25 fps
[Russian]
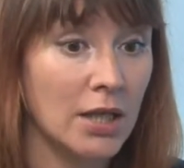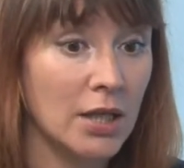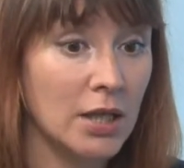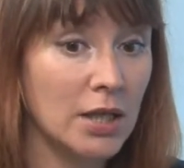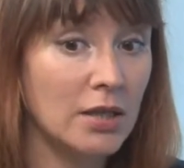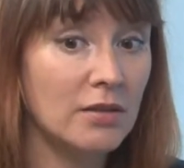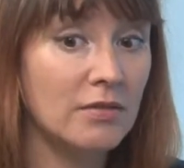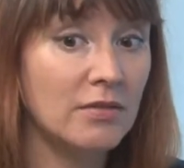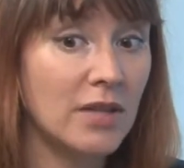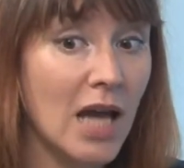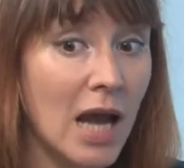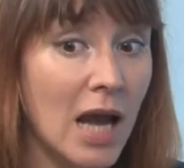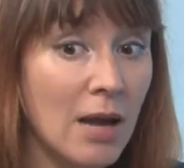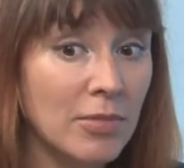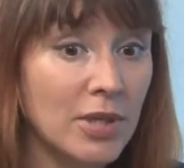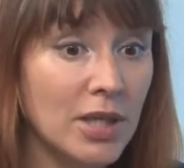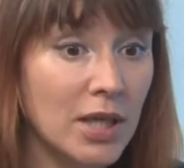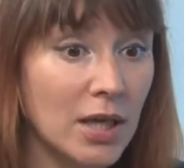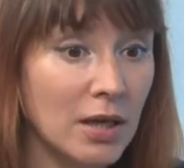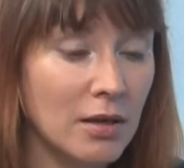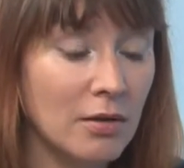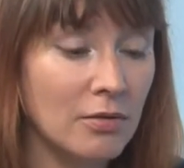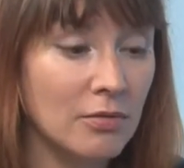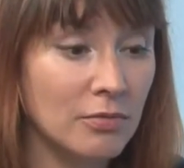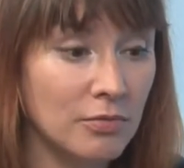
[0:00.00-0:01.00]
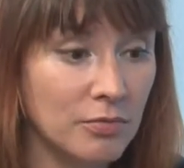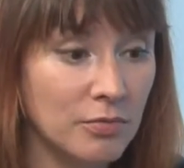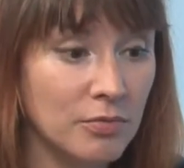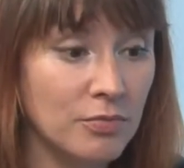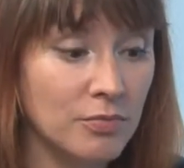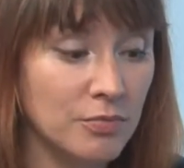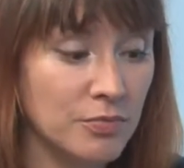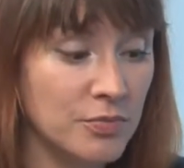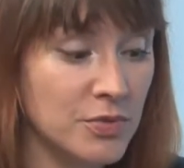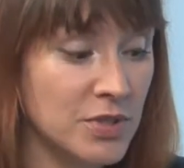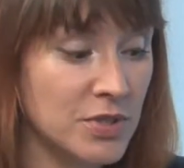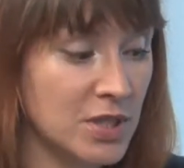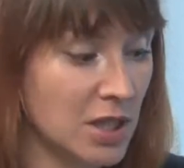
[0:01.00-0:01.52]
И там я
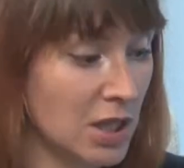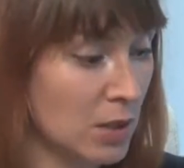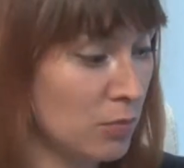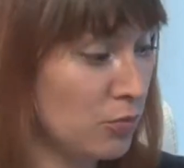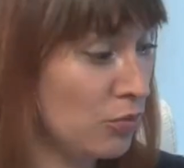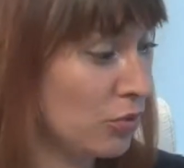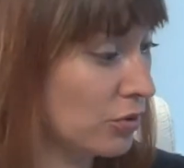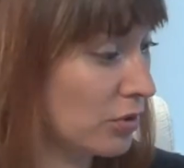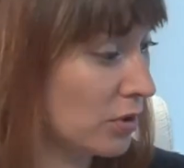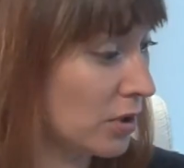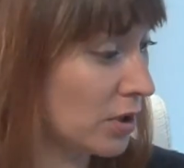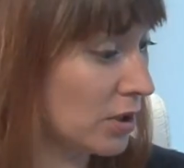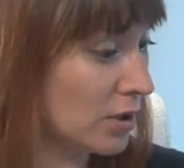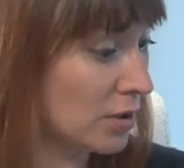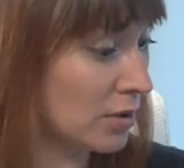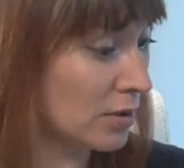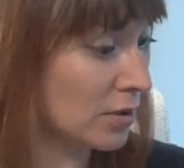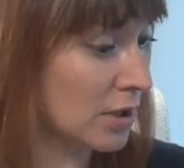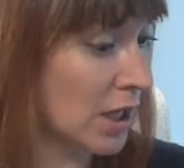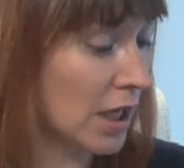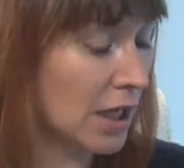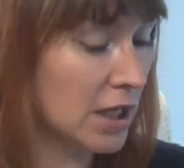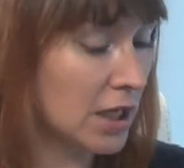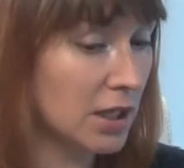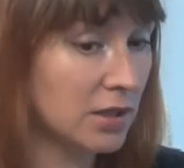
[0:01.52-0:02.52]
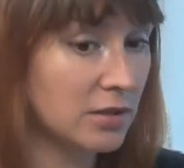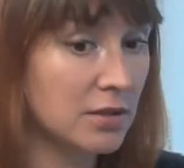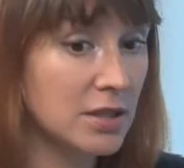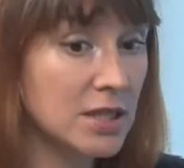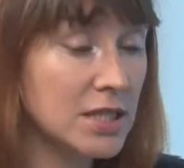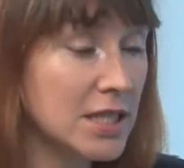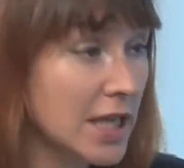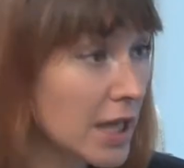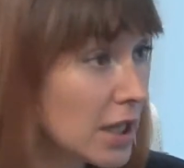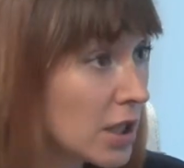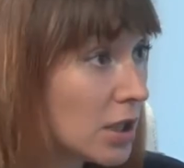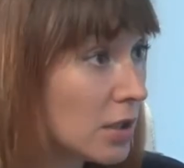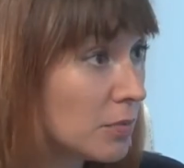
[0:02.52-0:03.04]
заработала какие-то
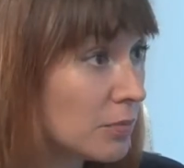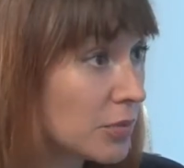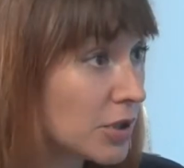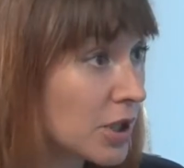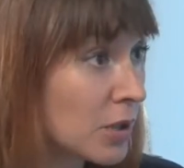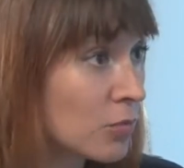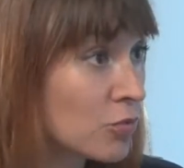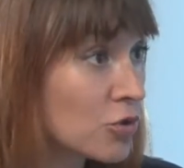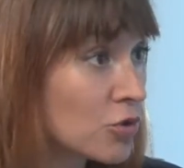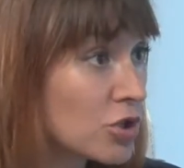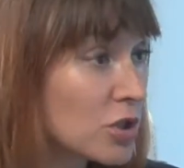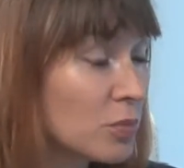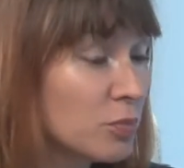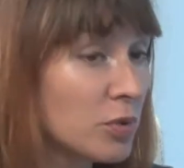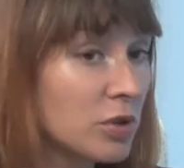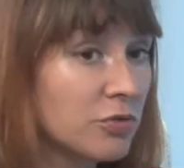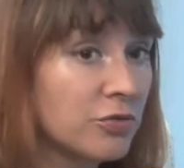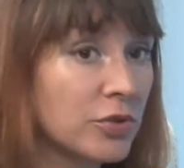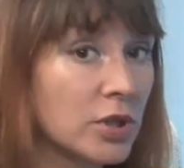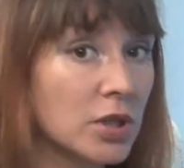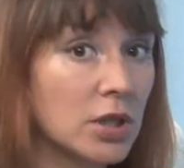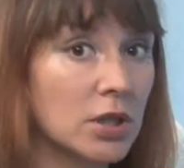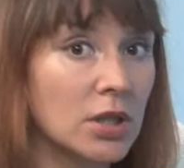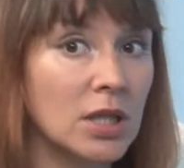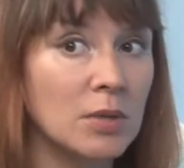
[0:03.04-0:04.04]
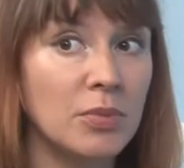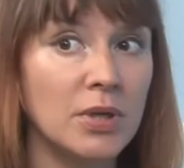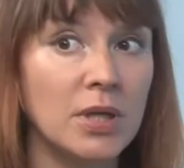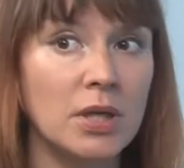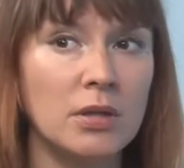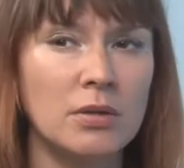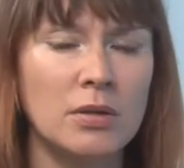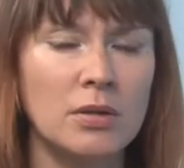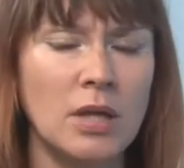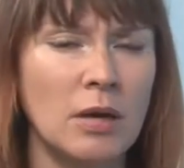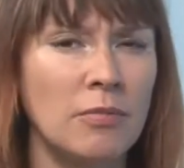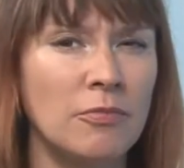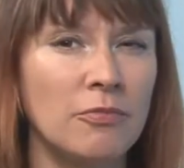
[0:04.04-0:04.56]
деньги, потому что был выход либо
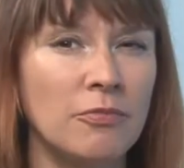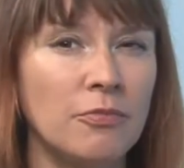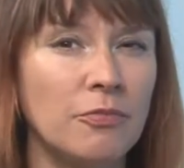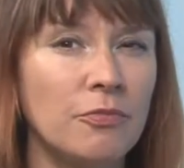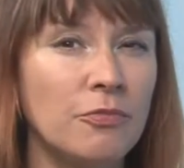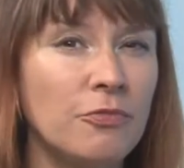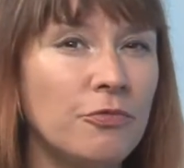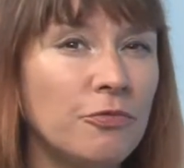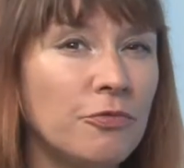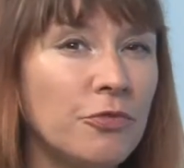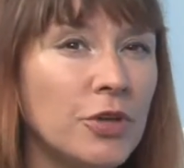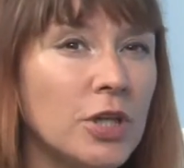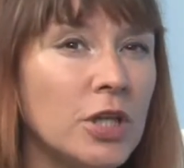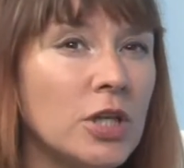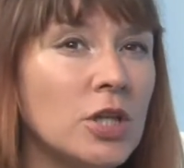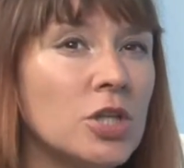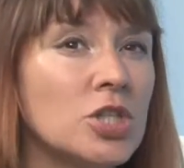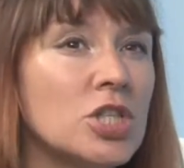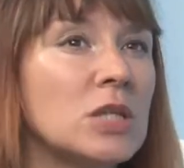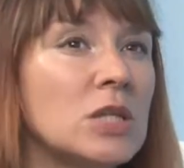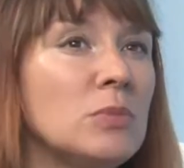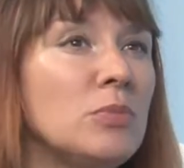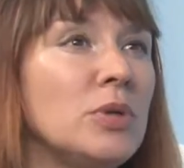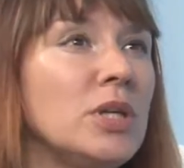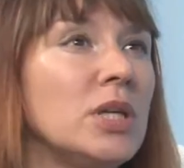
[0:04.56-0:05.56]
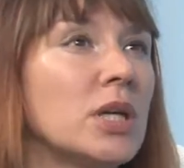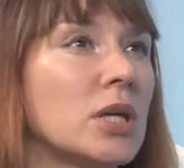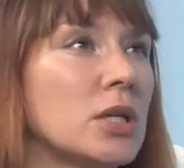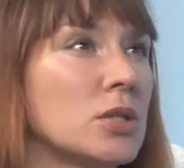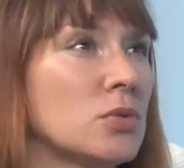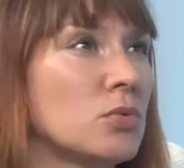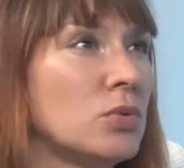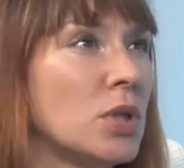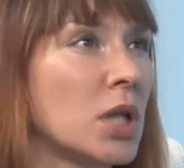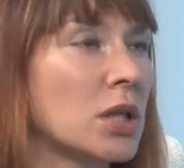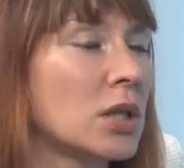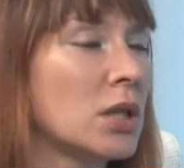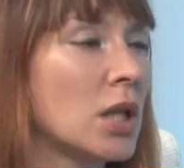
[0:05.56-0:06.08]
там выигрыш, либо
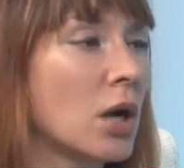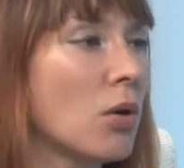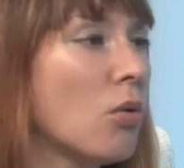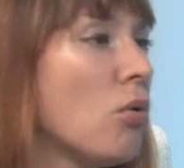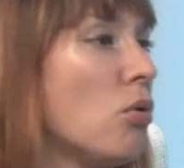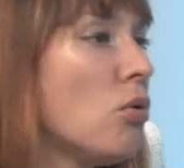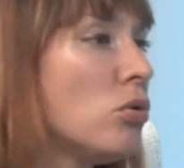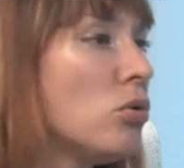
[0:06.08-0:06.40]
ехать куда-то на